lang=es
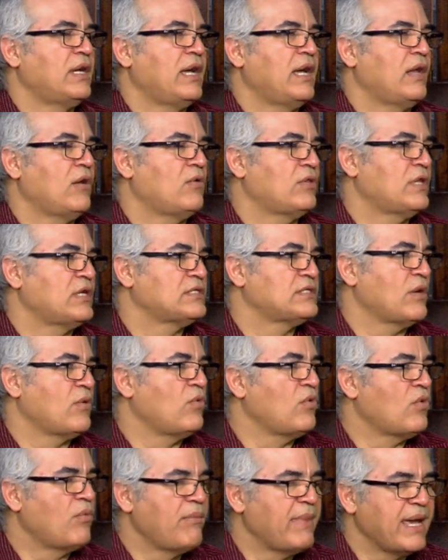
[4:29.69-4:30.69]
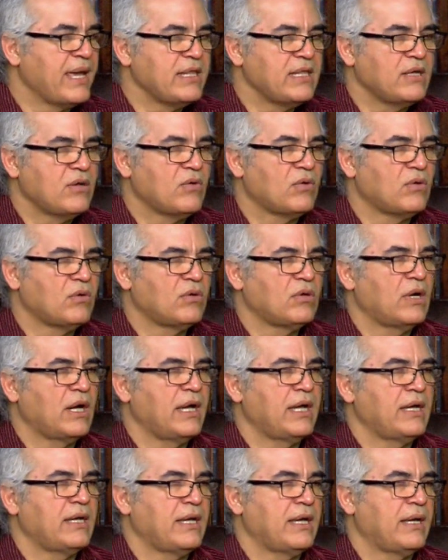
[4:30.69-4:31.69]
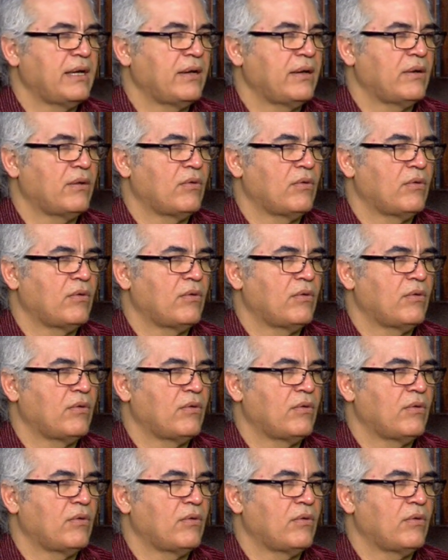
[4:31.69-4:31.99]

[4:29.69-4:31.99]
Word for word: eh, los del seguro médico eh,